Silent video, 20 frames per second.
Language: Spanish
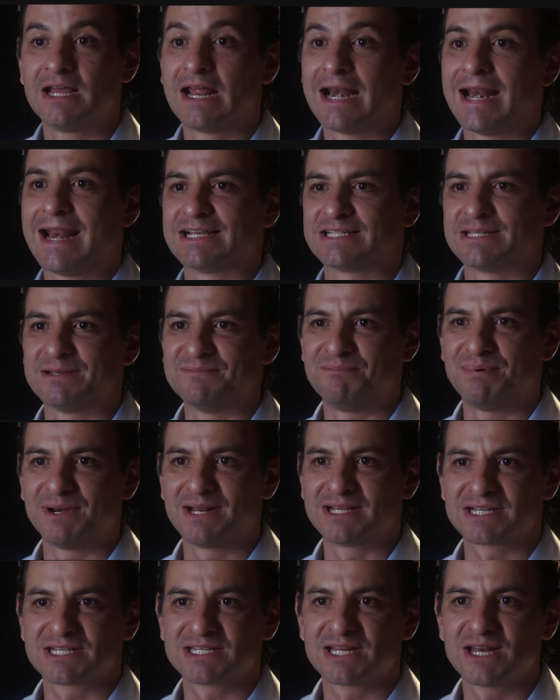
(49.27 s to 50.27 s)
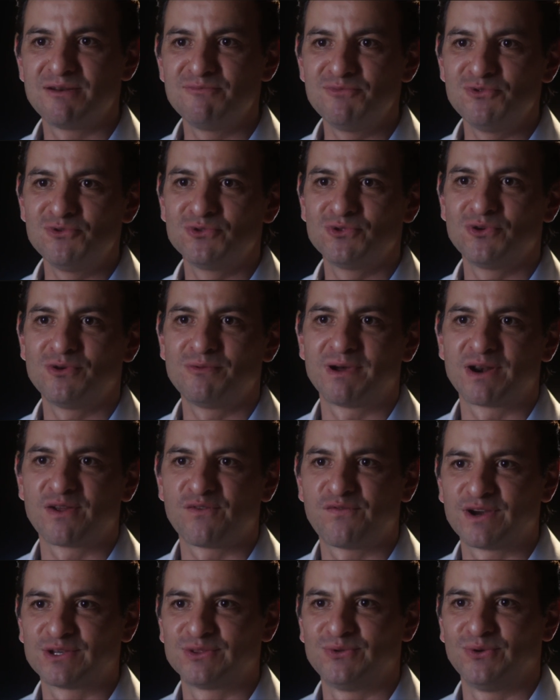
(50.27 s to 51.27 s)
las empresas en el mundo,
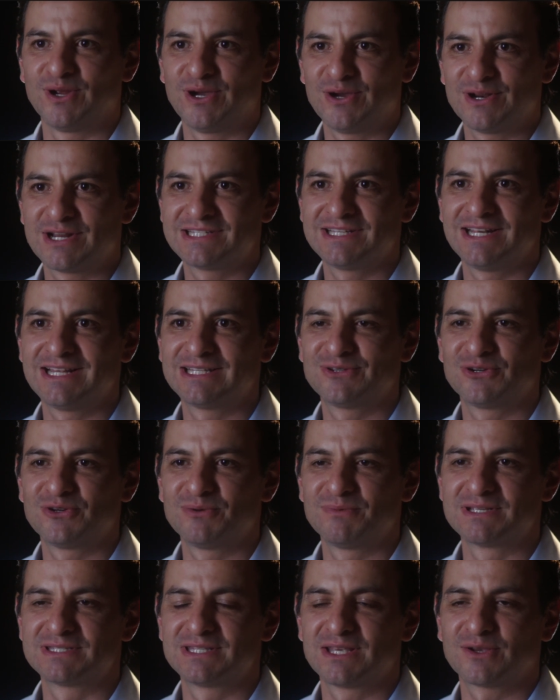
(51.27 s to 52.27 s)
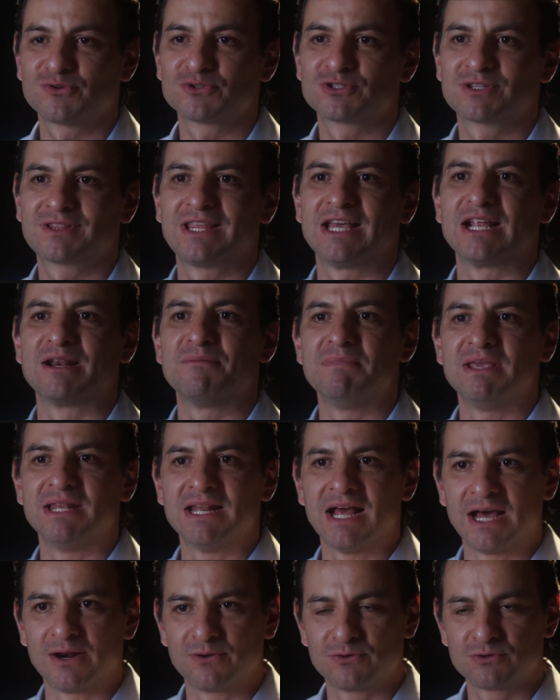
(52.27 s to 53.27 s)
manufacturadoras de electrodomésticos,
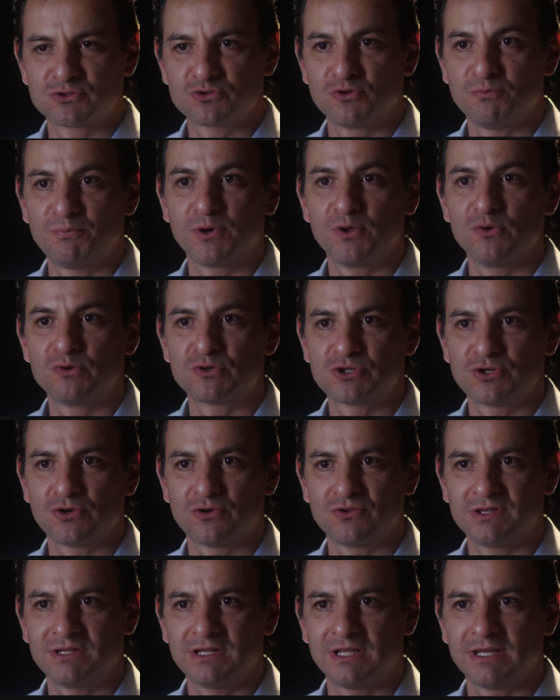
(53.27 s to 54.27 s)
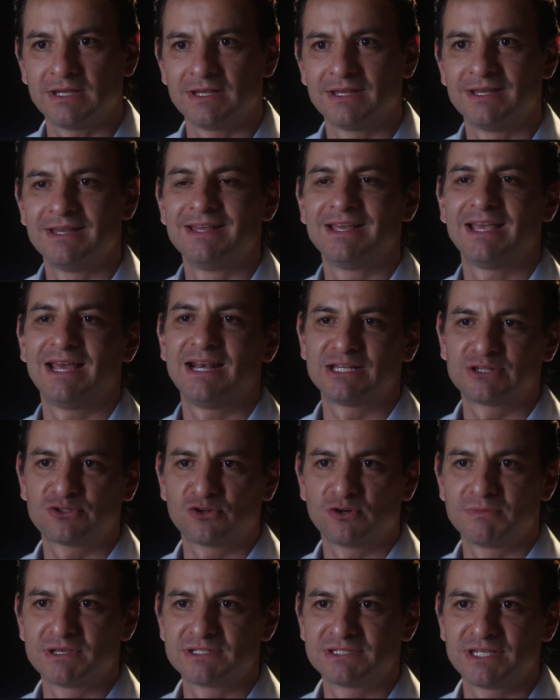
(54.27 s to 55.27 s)
terminaron su producción de
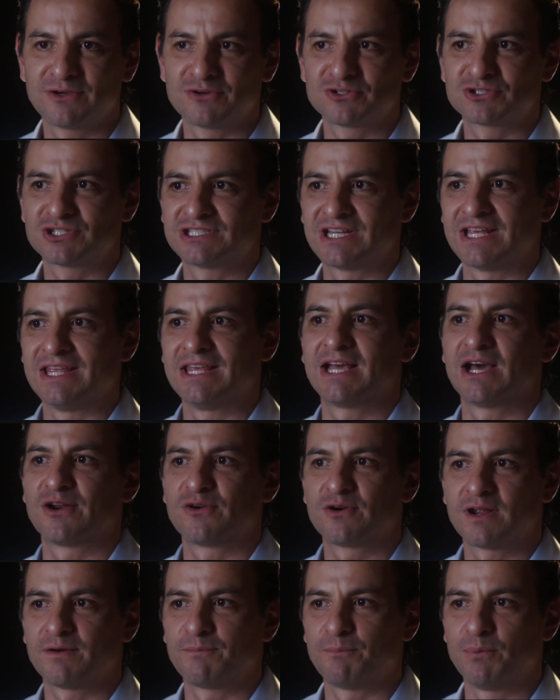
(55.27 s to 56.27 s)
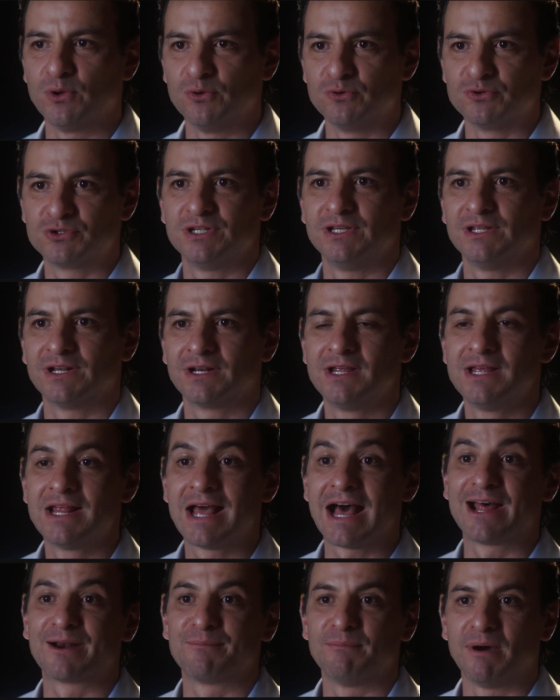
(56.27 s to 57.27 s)
electrodomésticos y se dedicaron a producir
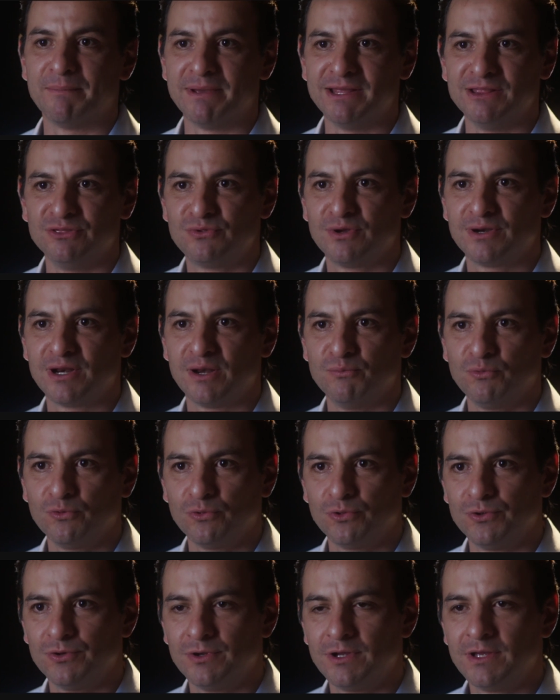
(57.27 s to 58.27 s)
armamento en el mundo.